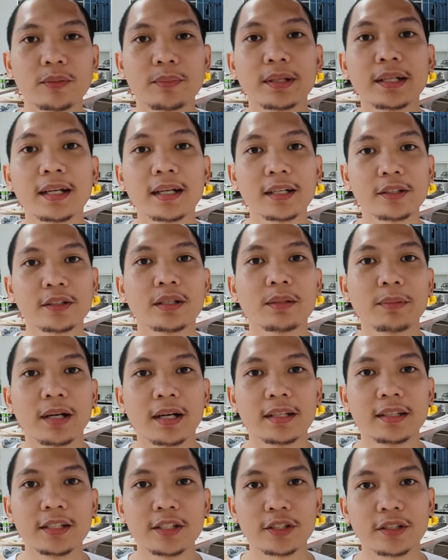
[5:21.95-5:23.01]
magkakaroon ng mga
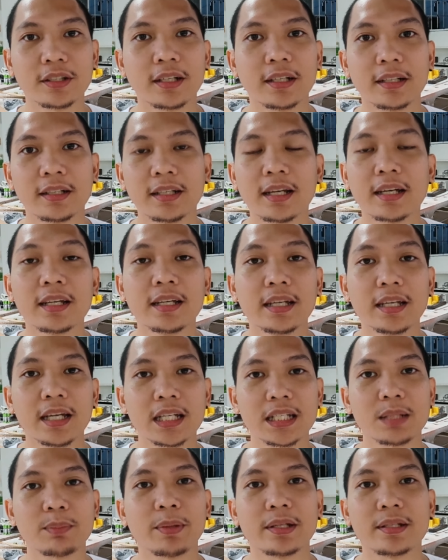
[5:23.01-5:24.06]
additional na
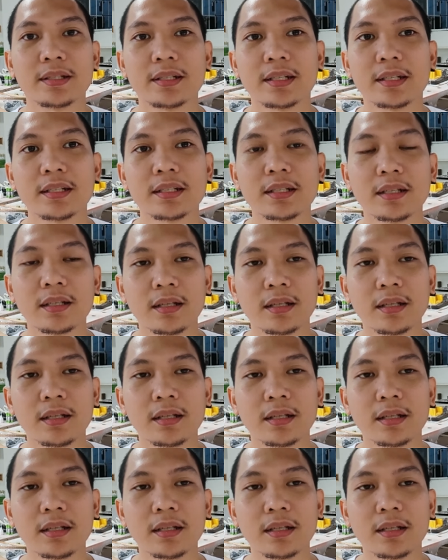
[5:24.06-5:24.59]
expenses.